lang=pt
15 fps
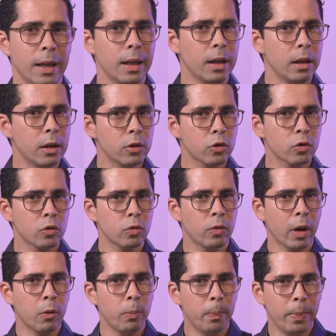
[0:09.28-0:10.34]
E
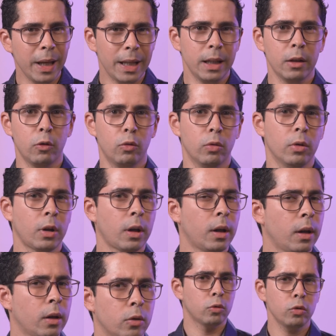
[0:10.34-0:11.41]
isso é um perigo.
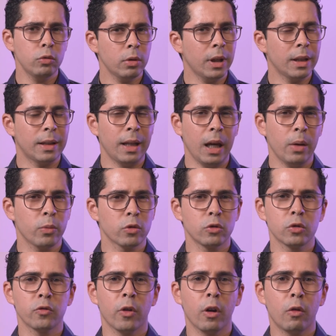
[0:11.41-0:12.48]
Tudo o que temos
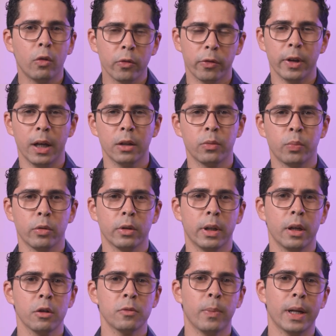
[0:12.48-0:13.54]
nos foi confiado por
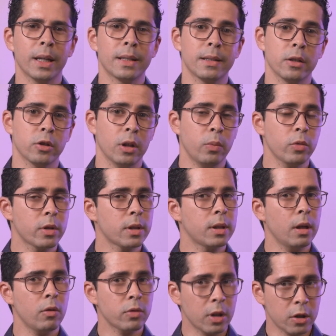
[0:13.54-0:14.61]
Deus para que sejamos
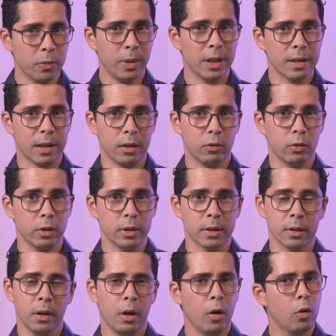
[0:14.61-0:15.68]
seus administradores.